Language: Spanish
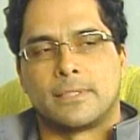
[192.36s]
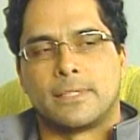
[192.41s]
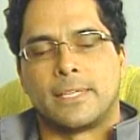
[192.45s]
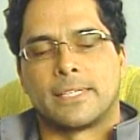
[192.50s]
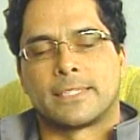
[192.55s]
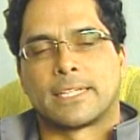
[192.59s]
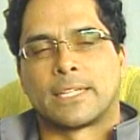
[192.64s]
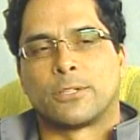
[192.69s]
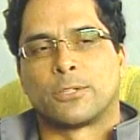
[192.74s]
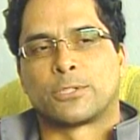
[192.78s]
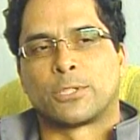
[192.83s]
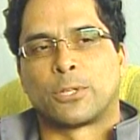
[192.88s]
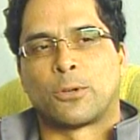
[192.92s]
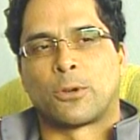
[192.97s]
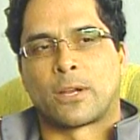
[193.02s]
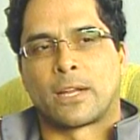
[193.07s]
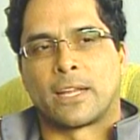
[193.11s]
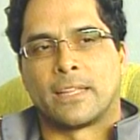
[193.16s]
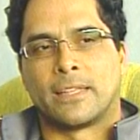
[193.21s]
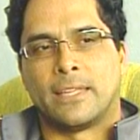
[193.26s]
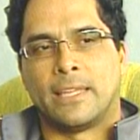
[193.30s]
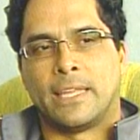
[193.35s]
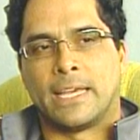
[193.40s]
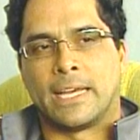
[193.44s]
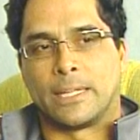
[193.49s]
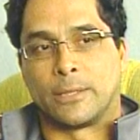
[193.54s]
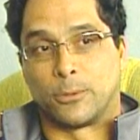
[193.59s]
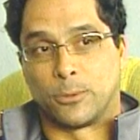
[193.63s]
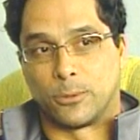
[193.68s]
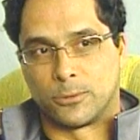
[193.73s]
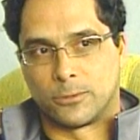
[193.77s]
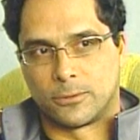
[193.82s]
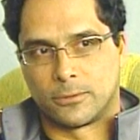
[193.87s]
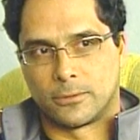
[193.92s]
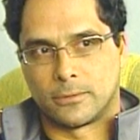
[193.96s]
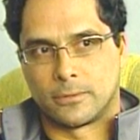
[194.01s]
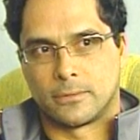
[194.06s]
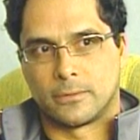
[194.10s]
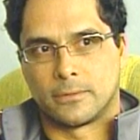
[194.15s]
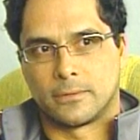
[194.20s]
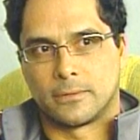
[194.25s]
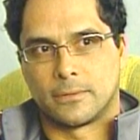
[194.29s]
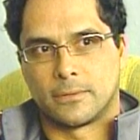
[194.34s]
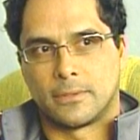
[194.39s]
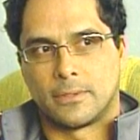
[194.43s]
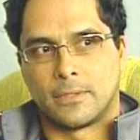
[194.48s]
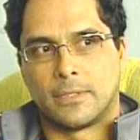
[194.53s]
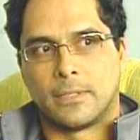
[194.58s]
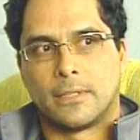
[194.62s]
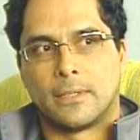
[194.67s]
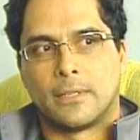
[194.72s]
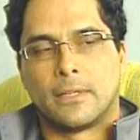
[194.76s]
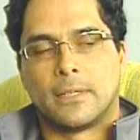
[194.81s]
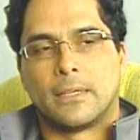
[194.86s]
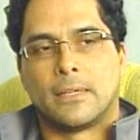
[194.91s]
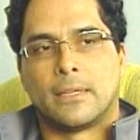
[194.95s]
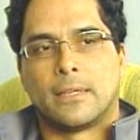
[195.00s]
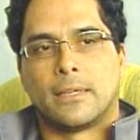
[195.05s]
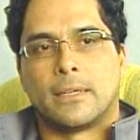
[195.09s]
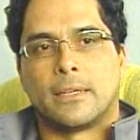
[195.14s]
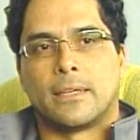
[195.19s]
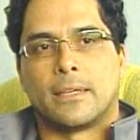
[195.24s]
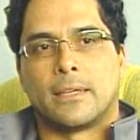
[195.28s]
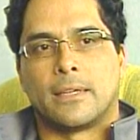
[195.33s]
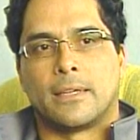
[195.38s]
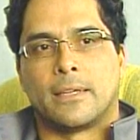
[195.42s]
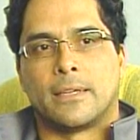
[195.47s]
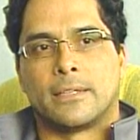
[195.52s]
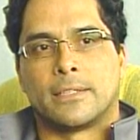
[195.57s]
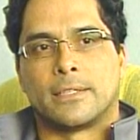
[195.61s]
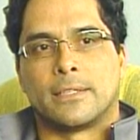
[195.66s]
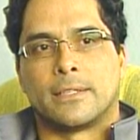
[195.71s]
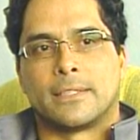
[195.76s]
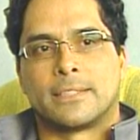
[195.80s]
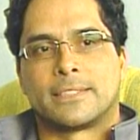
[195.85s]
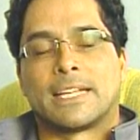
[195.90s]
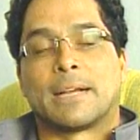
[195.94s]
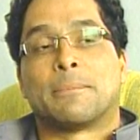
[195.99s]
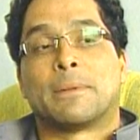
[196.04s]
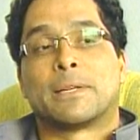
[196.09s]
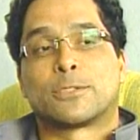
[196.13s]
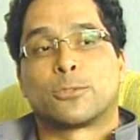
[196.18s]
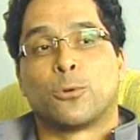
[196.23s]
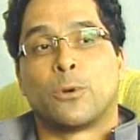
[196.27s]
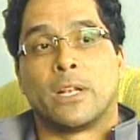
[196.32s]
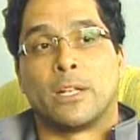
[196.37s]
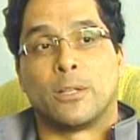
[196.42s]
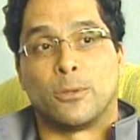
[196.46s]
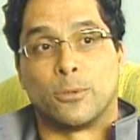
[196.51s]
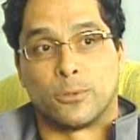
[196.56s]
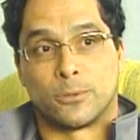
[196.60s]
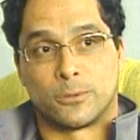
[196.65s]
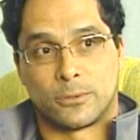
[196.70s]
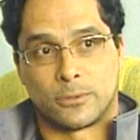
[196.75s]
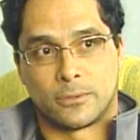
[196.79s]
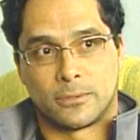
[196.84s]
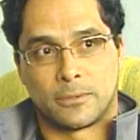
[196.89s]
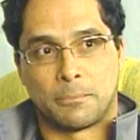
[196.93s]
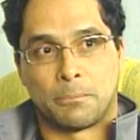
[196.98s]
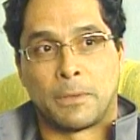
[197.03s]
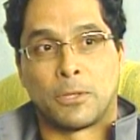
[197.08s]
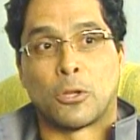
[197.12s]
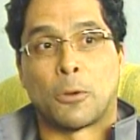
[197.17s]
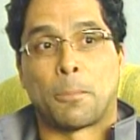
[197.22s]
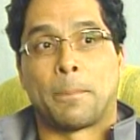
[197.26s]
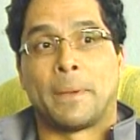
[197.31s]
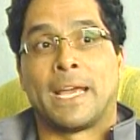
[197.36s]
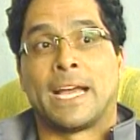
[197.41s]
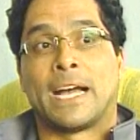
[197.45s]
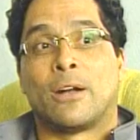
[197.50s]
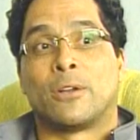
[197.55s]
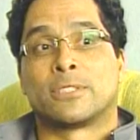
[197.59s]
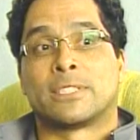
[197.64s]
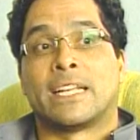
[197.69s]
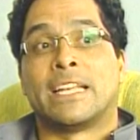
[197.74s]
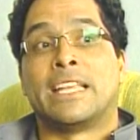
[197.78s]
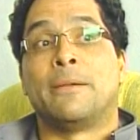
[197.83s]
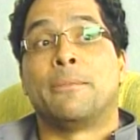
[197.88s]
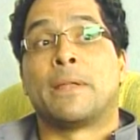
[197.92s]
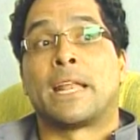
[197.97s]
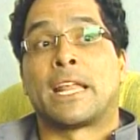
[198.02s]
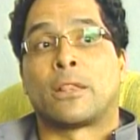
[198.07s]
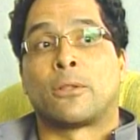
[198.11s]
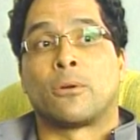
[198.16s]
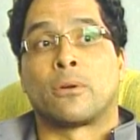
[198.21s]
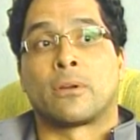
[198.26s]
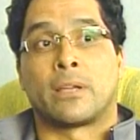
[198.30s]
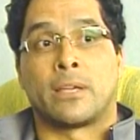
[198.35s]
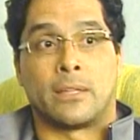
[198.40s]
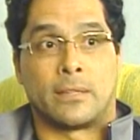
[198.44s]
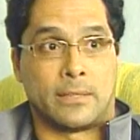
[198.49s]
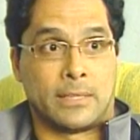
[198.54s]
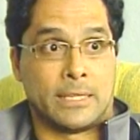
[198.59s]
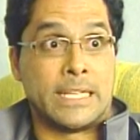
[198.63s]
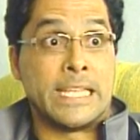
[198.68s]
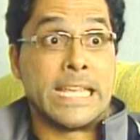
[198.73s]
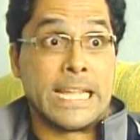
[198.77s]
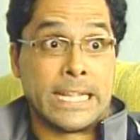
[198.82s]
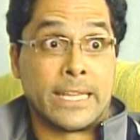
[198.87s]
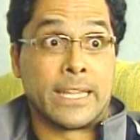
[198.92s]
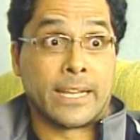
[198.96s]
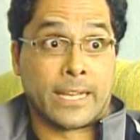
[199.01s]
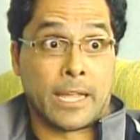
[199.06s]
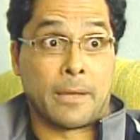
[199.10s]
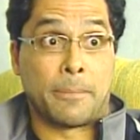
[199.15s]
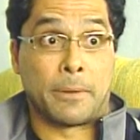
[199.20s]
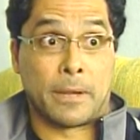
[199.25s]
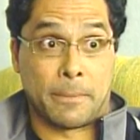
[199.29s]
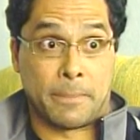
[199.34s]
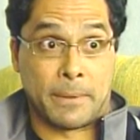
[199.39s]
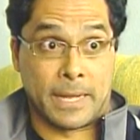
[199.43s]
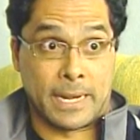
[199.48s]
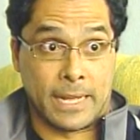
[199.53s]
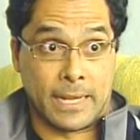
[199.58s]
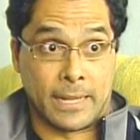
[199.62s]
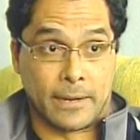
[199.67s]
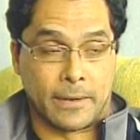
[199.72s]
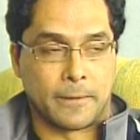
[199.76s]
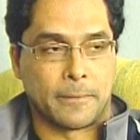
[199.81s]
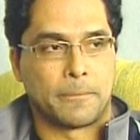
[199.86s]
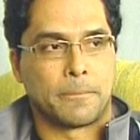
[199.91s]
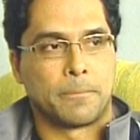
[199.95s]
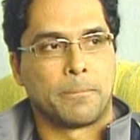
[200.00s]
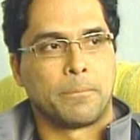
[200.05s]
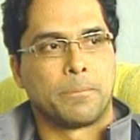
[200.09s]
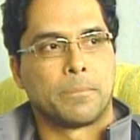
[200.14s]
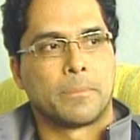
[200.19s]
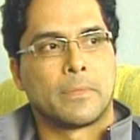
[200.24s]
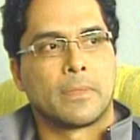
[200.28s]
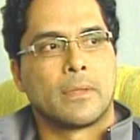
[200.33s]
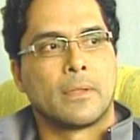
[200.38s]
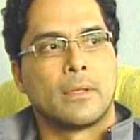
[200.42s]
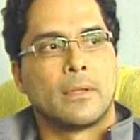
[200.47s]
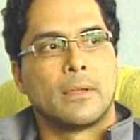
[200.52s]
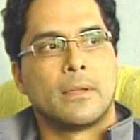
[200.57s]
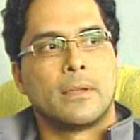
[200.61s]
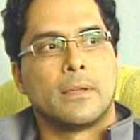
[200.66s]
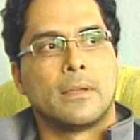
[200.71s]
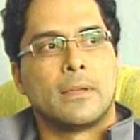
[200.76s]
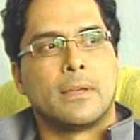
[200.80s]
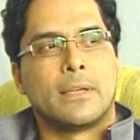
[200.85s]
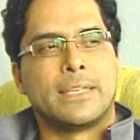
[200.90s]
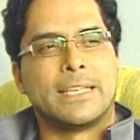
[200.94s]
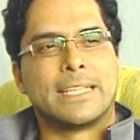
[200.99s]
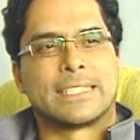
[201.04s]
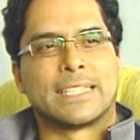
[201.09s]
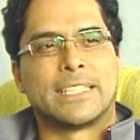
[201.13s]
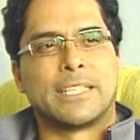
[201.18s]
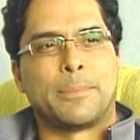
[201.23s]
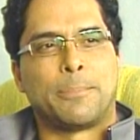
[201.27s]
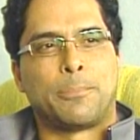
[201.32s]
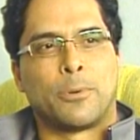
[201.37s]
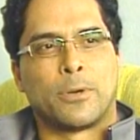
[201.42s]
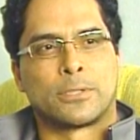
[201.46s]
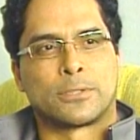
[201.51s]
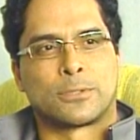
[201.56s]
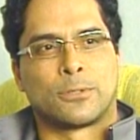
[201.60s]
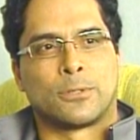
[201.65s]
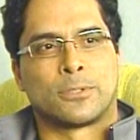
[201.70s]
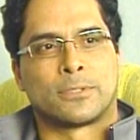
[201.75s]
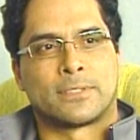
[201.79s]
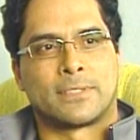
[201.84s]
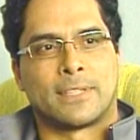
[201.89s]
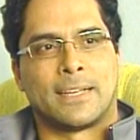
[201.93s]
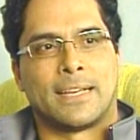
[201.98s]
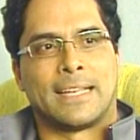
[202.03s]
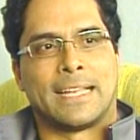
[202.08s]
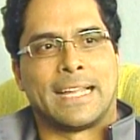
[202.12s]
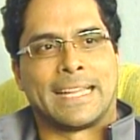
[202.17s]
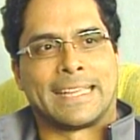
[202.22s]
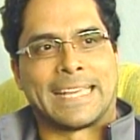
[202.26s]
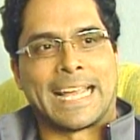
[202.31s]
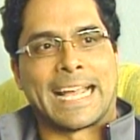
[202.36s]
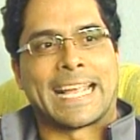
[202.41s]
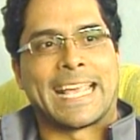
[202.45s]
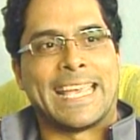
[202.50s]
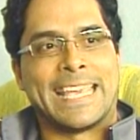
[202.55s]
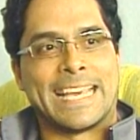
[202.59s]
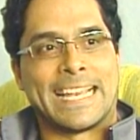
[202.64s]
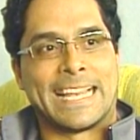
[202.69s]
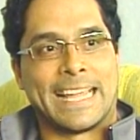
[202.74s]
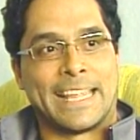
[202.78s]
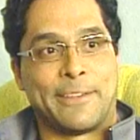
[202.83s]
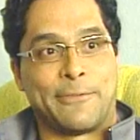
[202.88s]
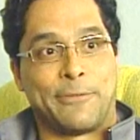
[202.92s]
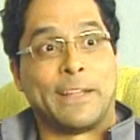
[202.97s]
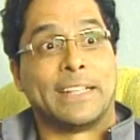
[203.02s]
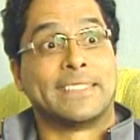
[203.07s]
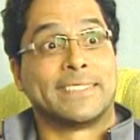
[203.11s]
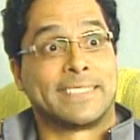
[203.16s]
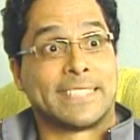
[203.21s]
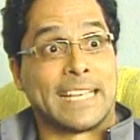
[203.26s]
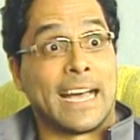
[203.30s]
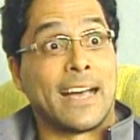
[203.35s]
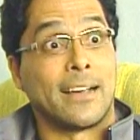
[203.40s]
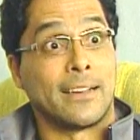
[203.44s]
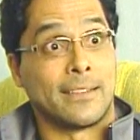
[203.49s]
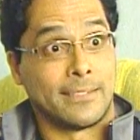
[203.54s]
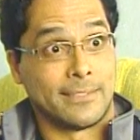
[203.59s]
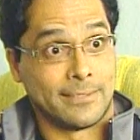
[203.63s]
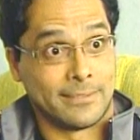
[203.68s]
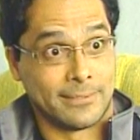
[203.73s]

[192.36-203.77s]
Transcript: Si esta noche los candidatos eh, están más sueltos, menos pegados al libreto que tienen que preparar y están dispuestos al ataque y a la defensa